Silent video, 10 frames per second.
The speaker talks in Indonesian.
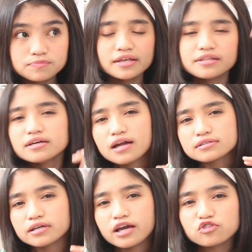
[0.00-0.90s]
Jadi
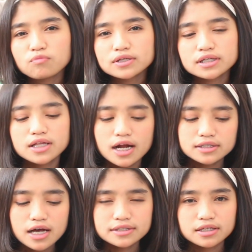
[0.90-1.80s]
rasanya itu masih ada
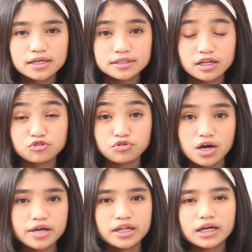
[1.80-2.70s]
rasa asin-asinnya
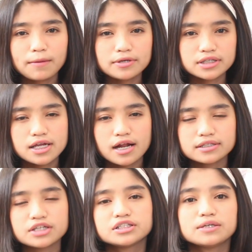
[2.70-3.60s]
juga, jadi kayak masih ada
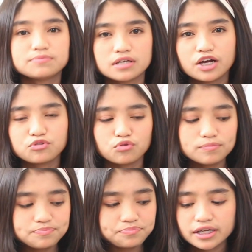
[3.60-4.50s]
rasa chipsnya
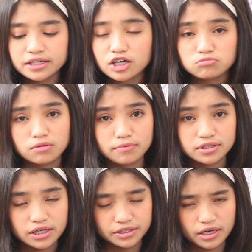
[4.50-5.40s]
gitu. Jadi nggak cuma
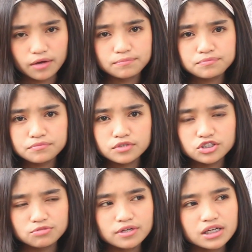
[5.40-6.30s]
pedes saja.
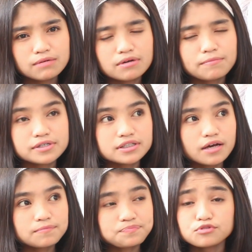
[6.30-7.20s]
Cuman ini emang pedasnya
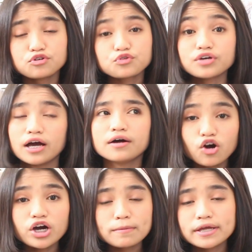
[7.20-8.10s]
menurutku ya.
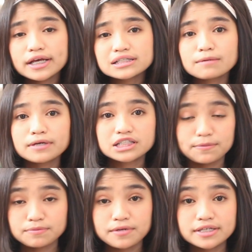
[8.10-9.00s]
Kalau dibandingin sama
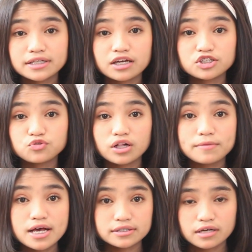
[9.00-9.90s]
chips pedes yang dijual
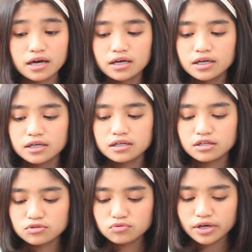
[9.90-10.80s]
biasa,
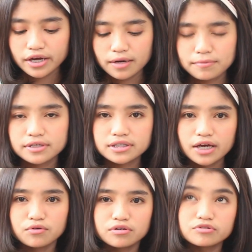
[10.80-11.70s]
ini tuh kayak
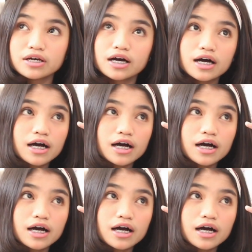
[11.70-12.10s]
pedesnya udah